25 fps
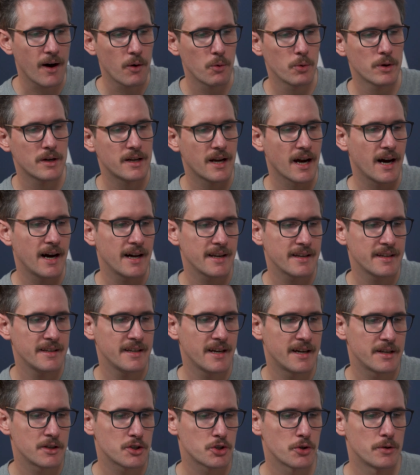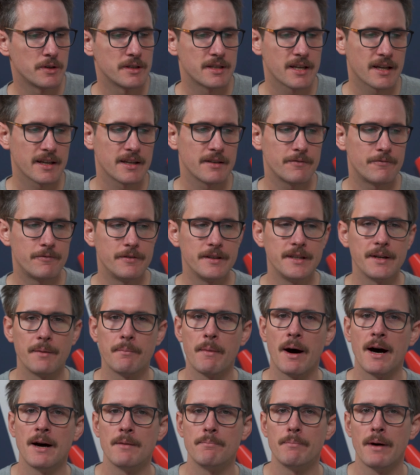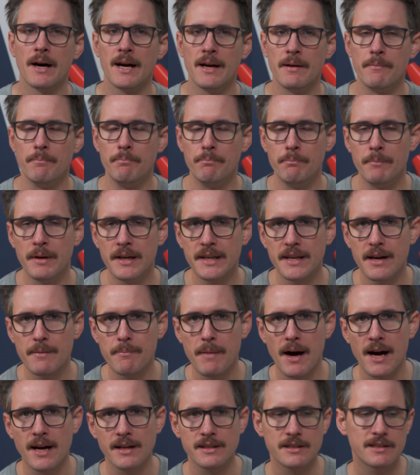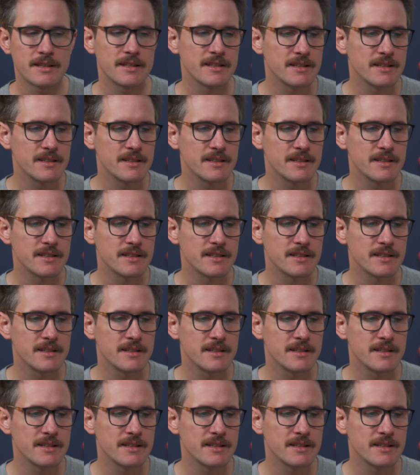auch gerade hier einen schönen Tarif wieder mal bei Mediamarkt.